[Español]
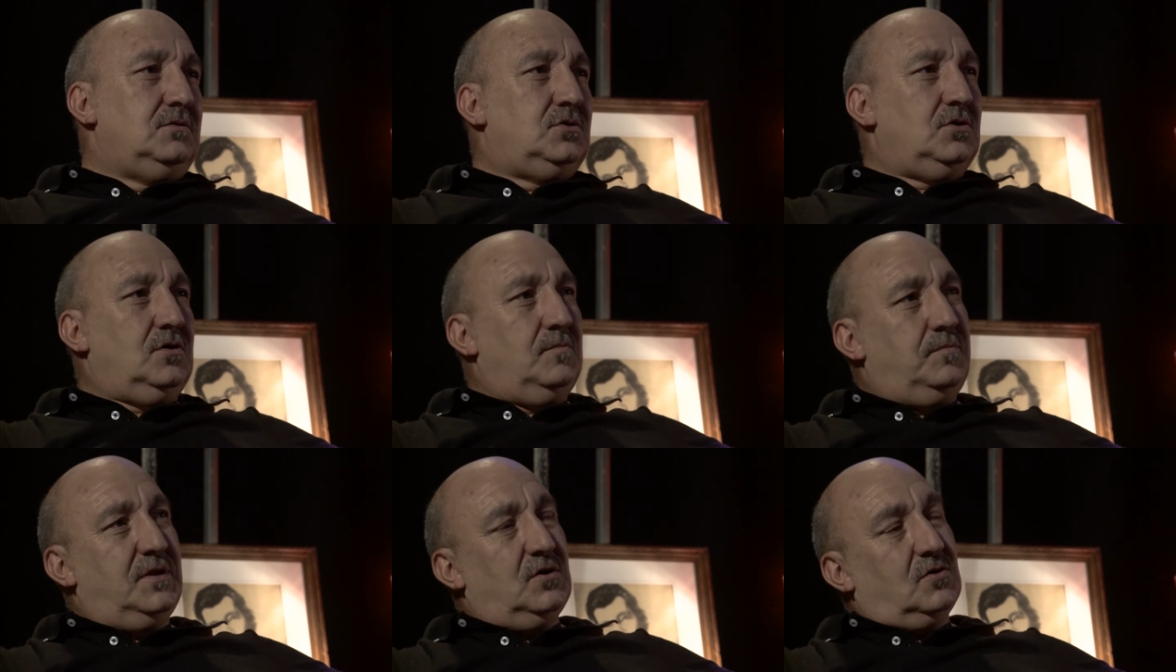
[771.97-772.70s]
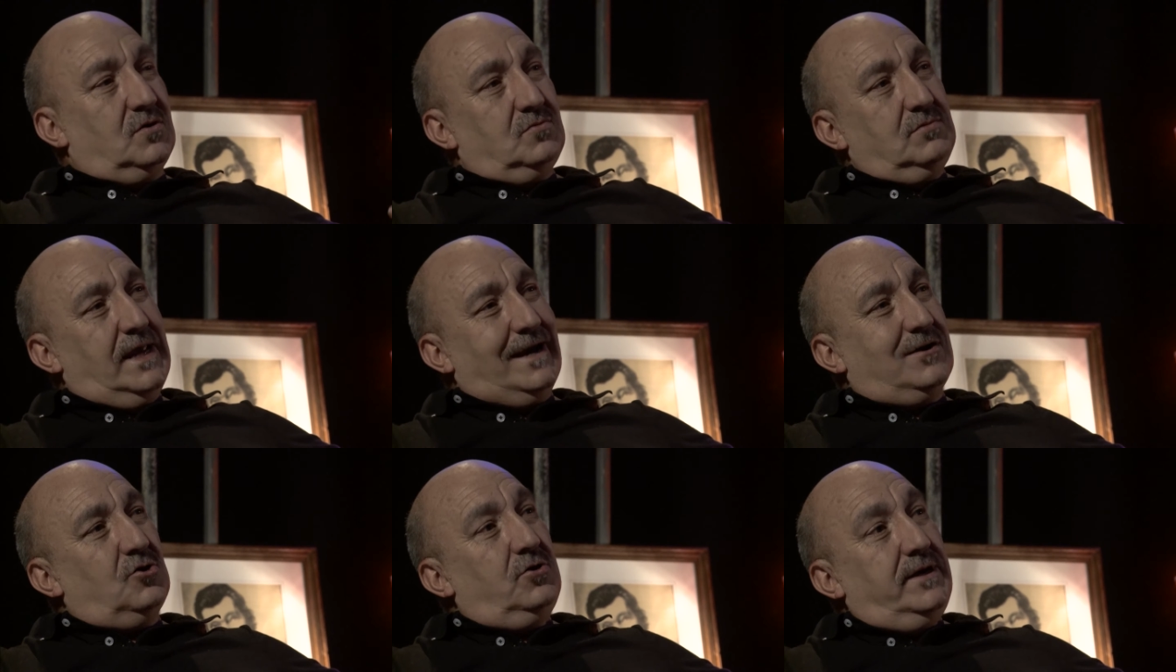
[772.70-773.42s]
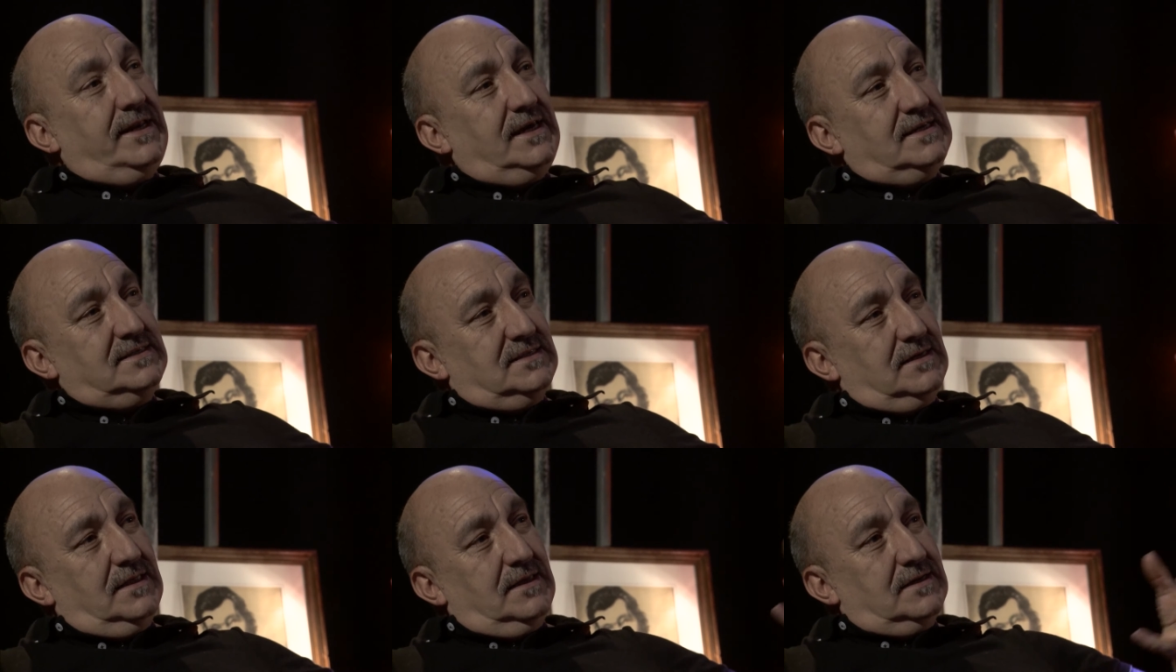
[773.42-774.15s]
todo, pero con una
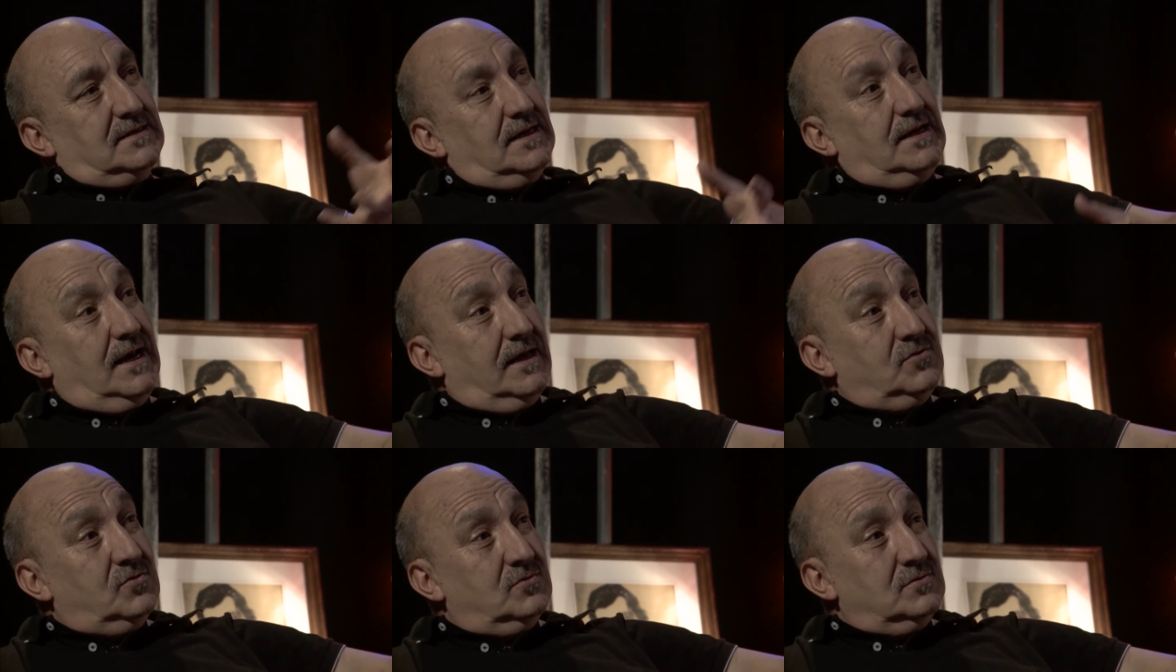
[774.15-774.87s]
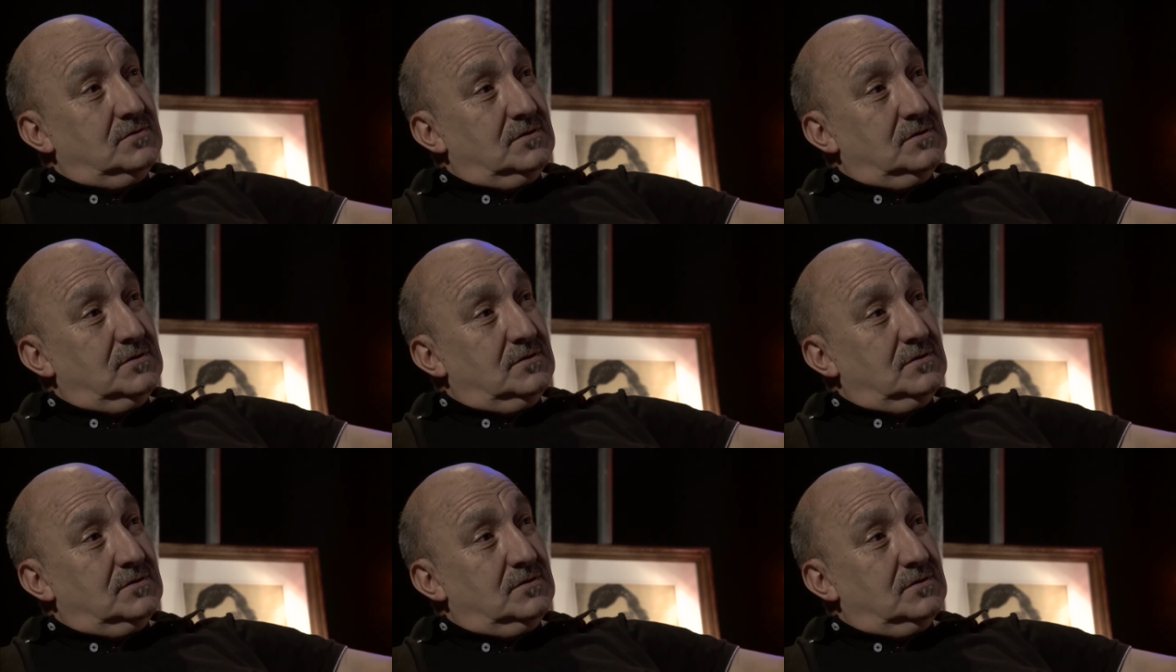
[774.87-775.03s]
coherencia de relato